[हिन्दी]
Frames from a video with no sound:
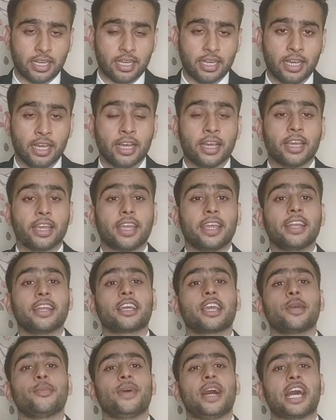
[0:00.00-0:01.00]
है
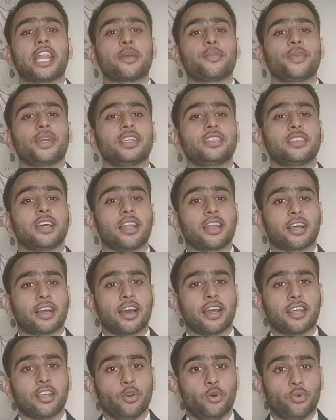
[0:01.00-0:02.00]
इनके बारे में
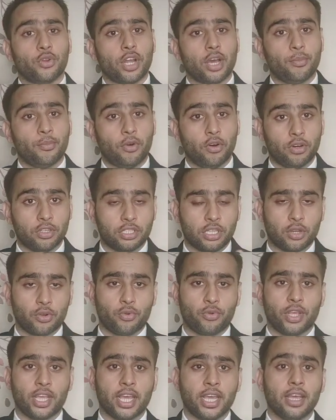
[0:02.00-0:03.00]
जानकारी होना बहुत
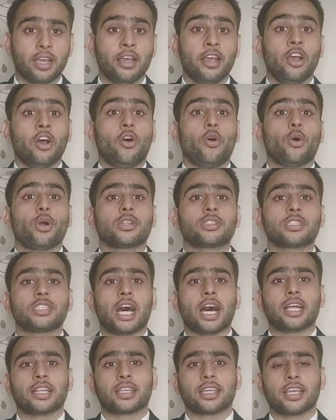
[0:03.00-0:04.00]
जरूरी है और
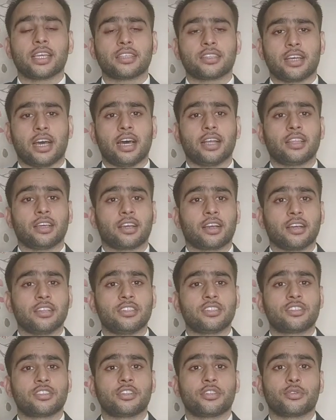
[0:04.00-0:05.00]
साथ के साथ
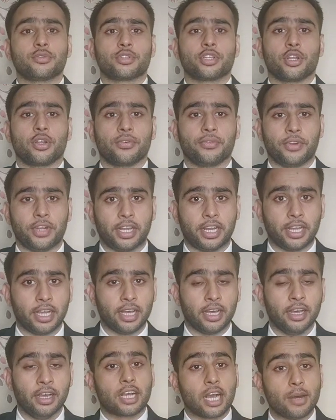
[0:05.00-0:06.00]
कॉन्स्टिट्यूशन ऑफ
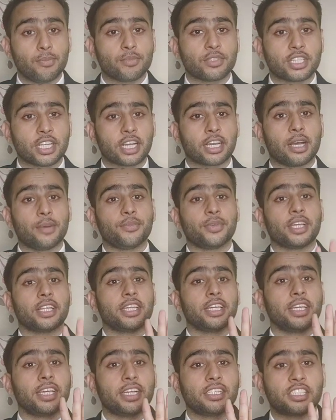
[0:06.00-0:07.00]
इंडिया कम से कम
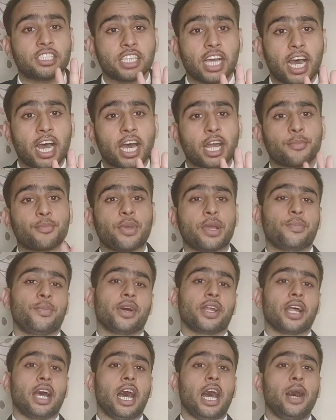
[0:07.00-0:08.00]
यदि ये चार
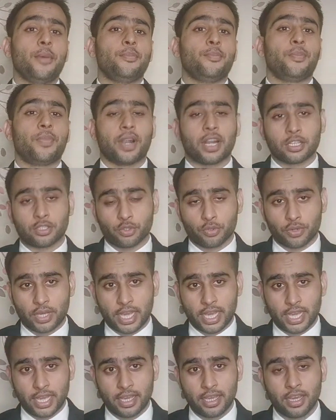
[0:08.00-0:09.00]
पेपर आप पढ़
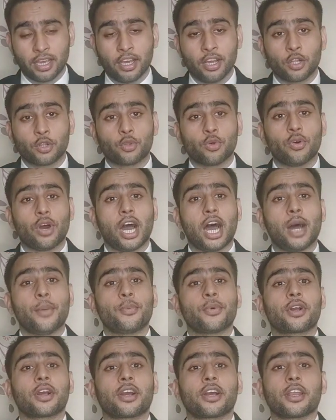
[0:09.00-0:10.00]
चुके हैं तो
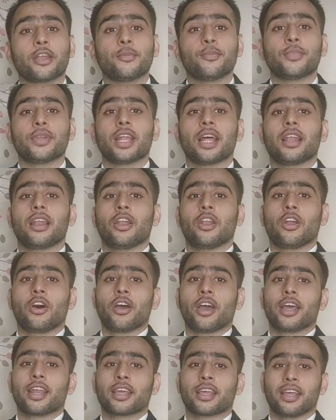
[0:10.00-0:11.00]
आप क्रिमिनल
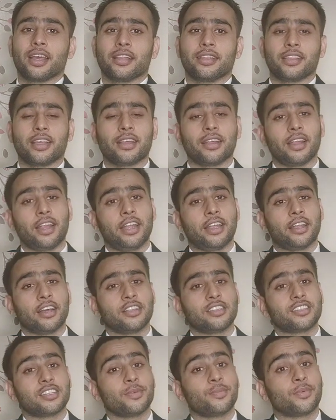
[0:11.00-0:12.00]
लॉयर के अंदर
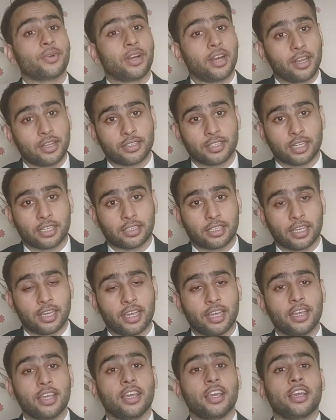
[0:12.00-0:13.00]
इंटर्नशिप कर सकते
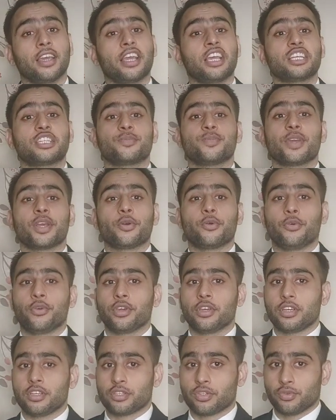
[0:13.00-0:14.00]
हैं इसमें
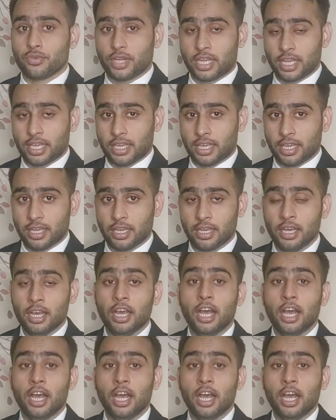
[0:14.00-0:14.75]
कोई इशू नहीं है